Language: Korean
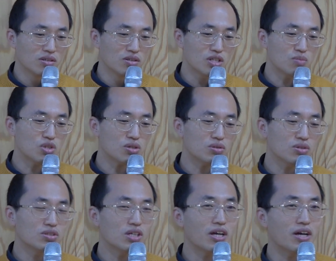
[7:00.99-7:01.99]
심지어는
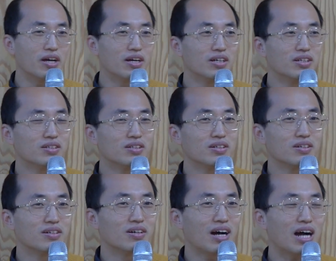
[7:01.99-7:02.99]
이제
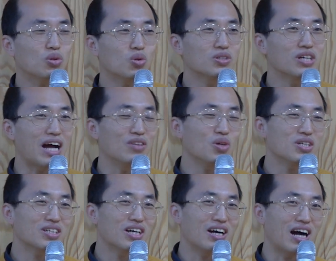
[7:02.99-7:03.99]
하도 그게 안
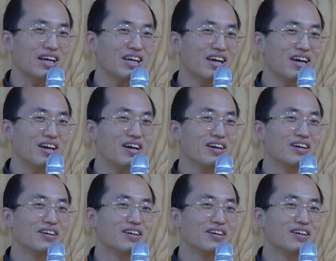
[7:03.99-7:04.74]
되니까 아예